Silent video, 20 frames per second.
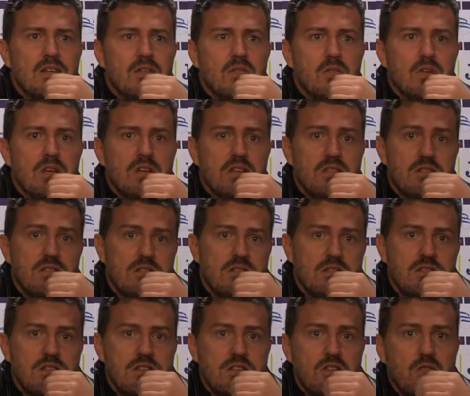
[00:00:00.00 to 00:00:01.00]
oui,
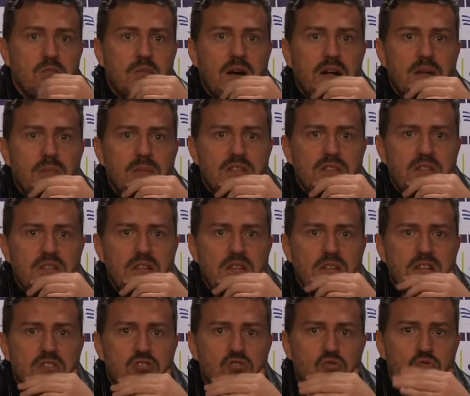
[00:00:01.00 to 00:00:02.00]
c'est normal parce
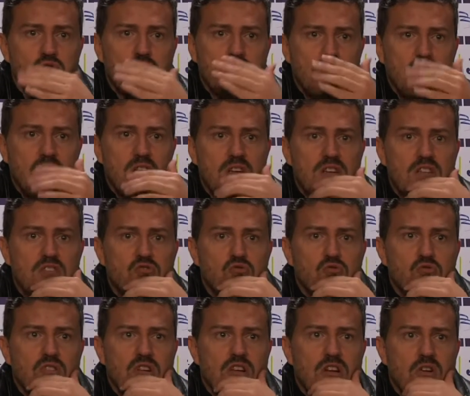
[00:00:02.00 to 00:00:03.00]
qu'ils jouent, très, ils
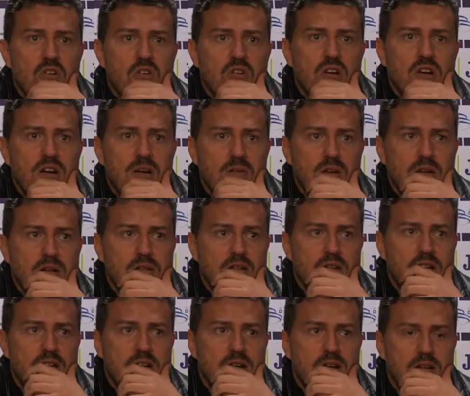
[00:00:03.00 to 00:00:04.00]
jouent très long. Avec,
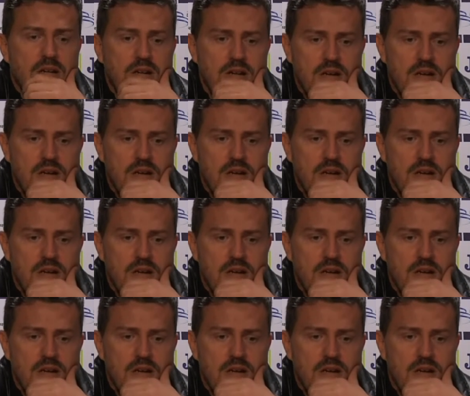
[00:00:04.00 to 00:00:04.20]
euh,